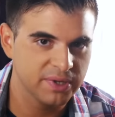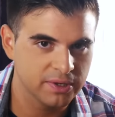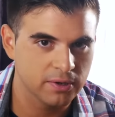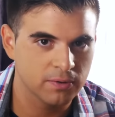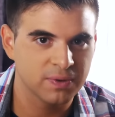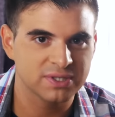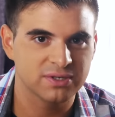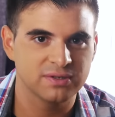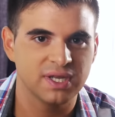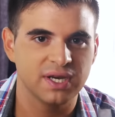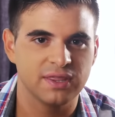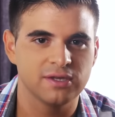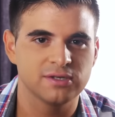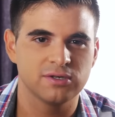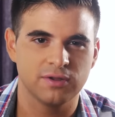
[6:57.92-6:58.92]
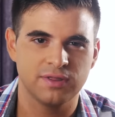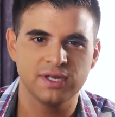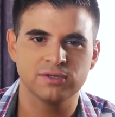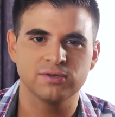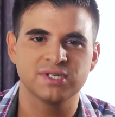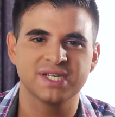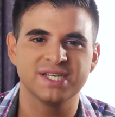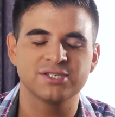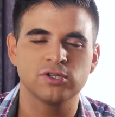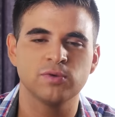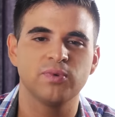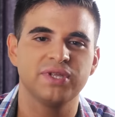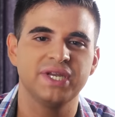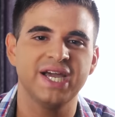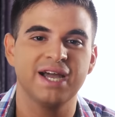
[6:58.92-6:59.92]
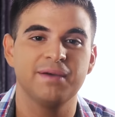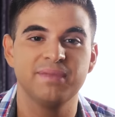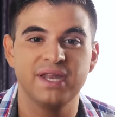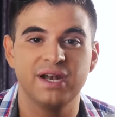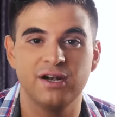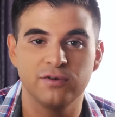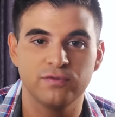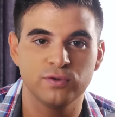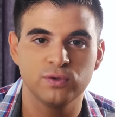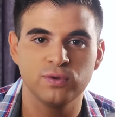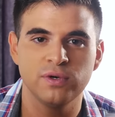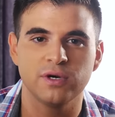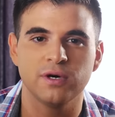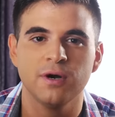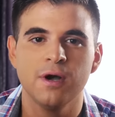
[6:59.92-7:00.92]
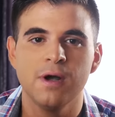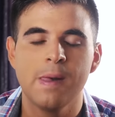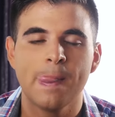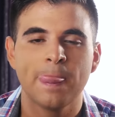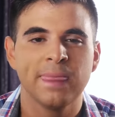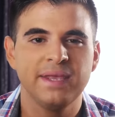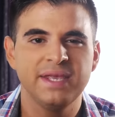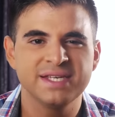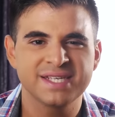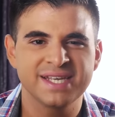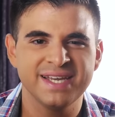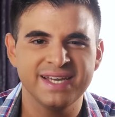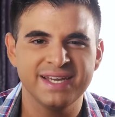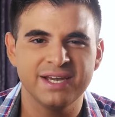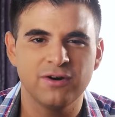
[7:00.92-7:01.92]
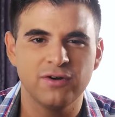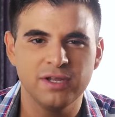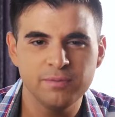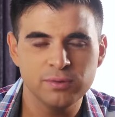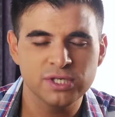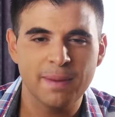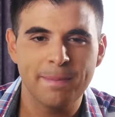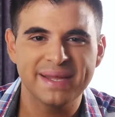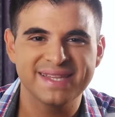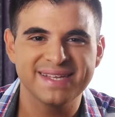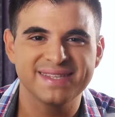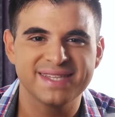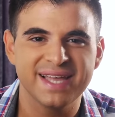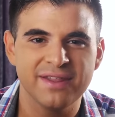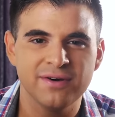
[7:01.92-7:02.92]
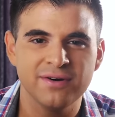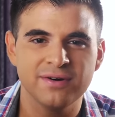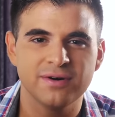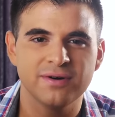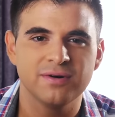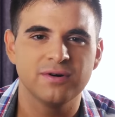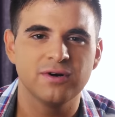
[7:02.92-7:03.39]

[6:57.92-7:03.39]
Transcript: micro 4 tercios, lo cierto es que esto podría cambiar en el futuro. Y es que Olympus ha patentado